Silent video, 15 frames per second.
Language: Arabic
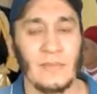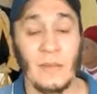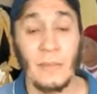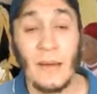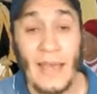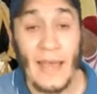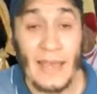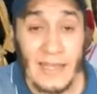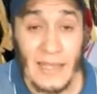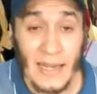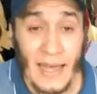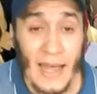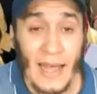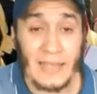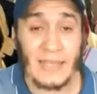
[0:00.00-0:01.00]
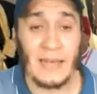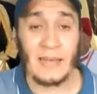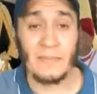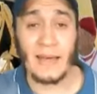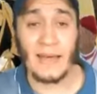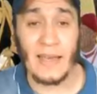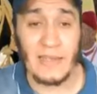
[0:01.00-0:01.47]
ما كاينش
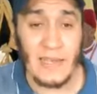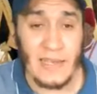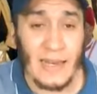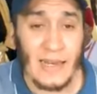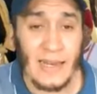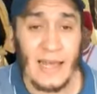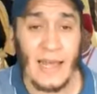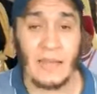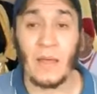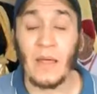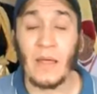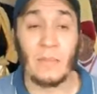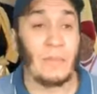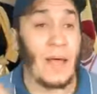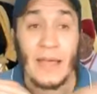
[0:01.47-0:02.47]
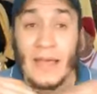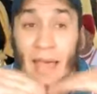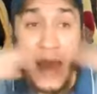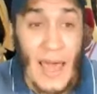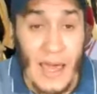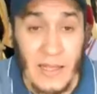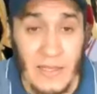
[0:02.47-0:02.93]
القاتل ما كاينش الجلاد ما,
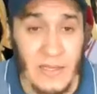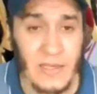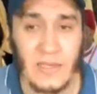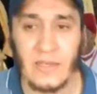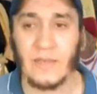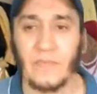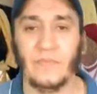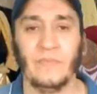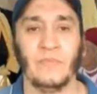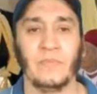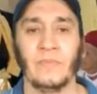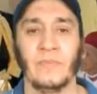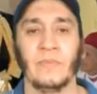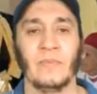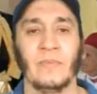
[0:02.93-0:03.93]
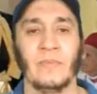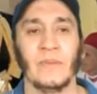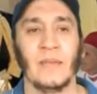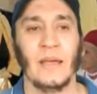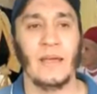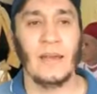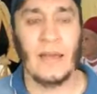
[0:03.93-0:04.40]
كاينش
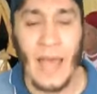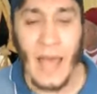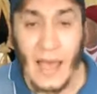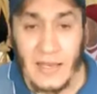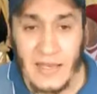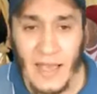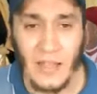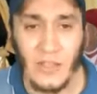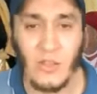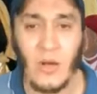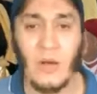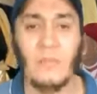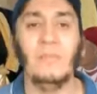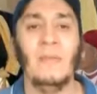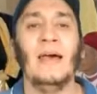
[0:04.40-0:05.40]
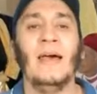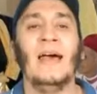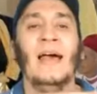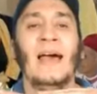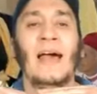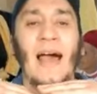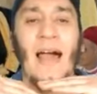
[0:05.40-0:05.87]
الناس عندهم
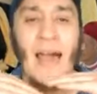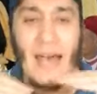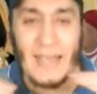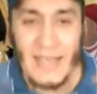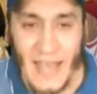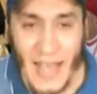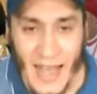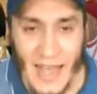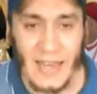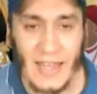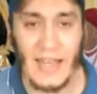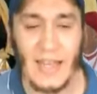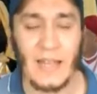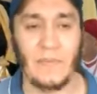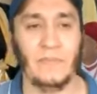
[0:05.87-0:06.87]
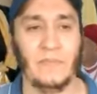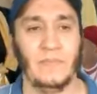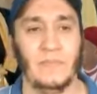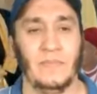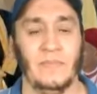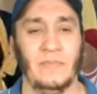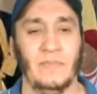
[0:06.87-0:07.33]
حصانه
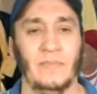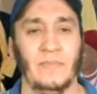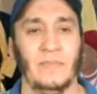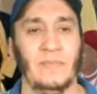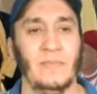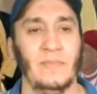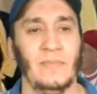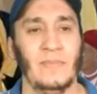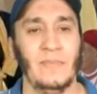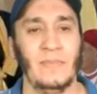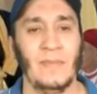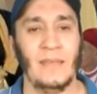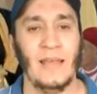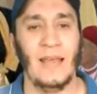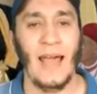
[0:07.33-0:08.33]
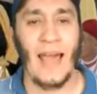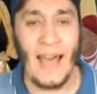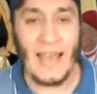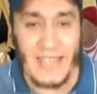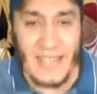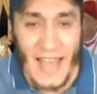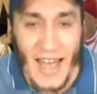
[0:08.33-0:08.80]

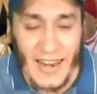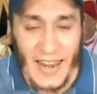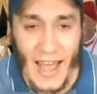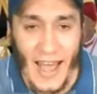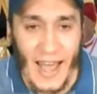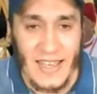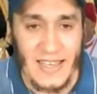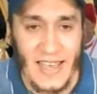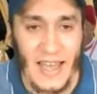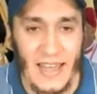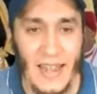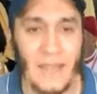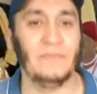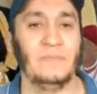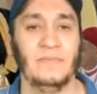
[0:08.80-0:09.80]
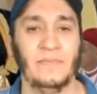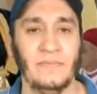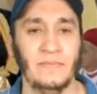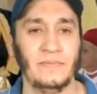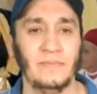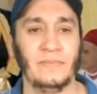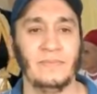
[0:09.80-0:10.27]
حصانه حصانه
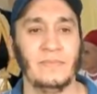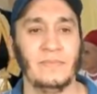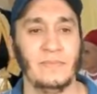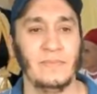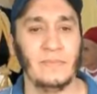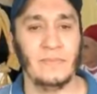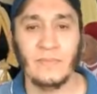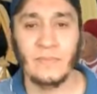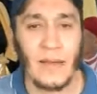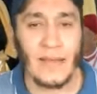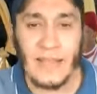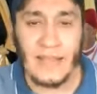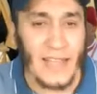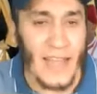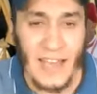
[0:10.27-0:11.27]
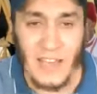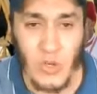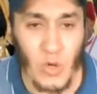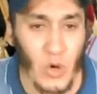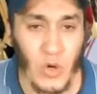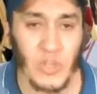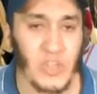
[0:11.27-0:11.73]
ما
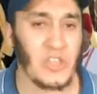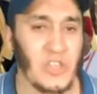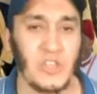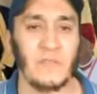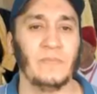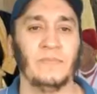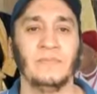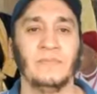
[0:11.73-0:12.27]
كيتقاسوش